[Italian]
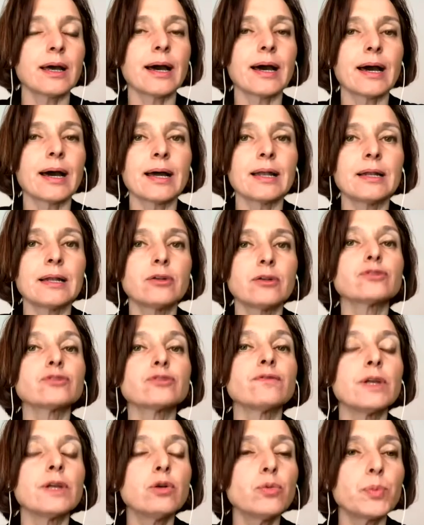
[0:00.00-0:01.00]
allo
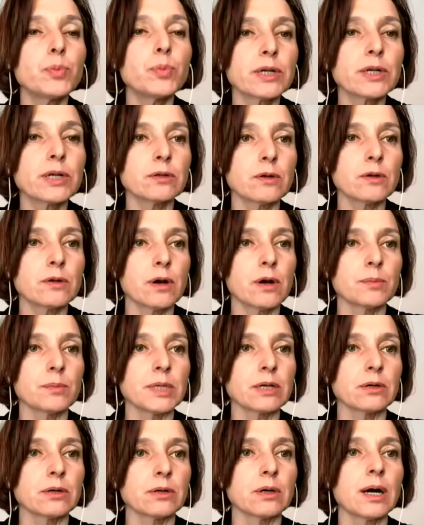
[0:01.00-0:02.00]
sviluppo
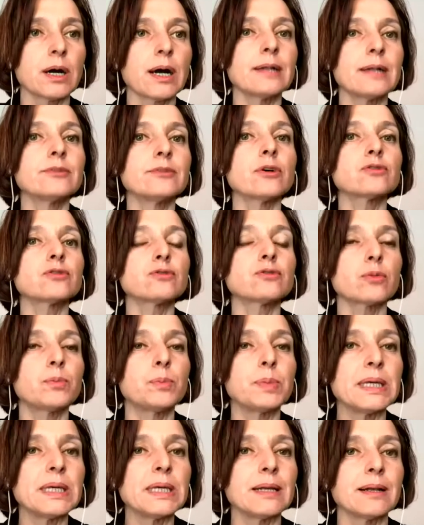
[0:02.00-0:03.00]
economico, al nostro
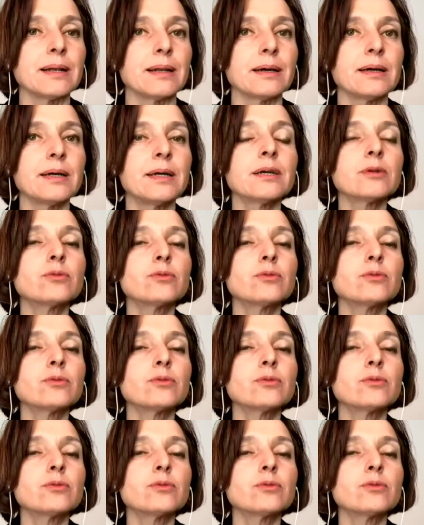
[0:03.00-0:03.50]
PIL,